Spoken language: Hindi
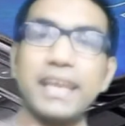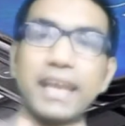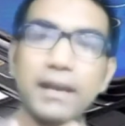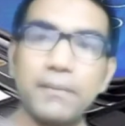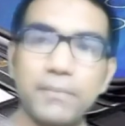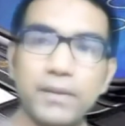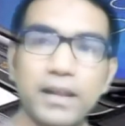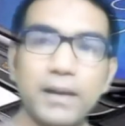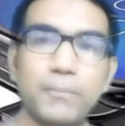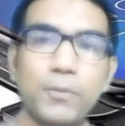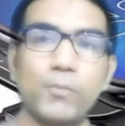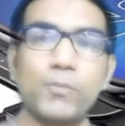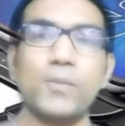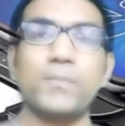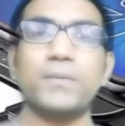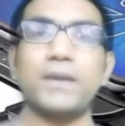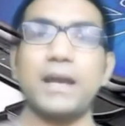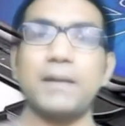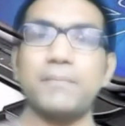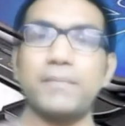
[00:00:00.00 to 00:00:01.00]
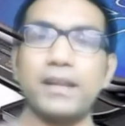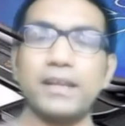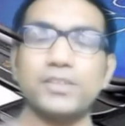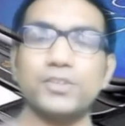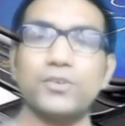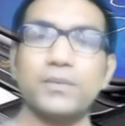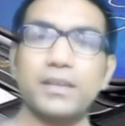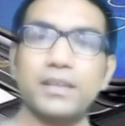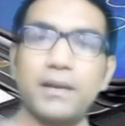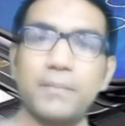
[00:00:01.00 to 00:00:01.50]
कैमरा पॉपअप कैमरा
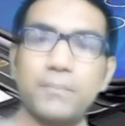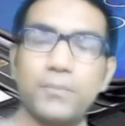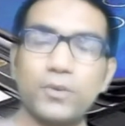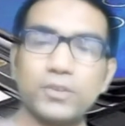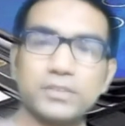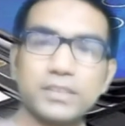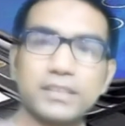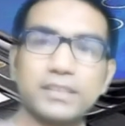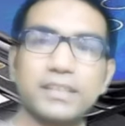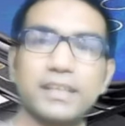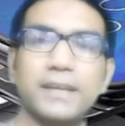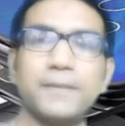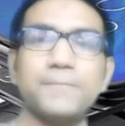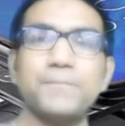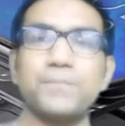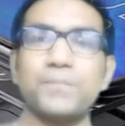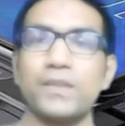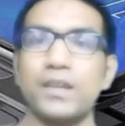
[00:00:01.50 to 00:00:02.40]
जो आप बोल सकते हैं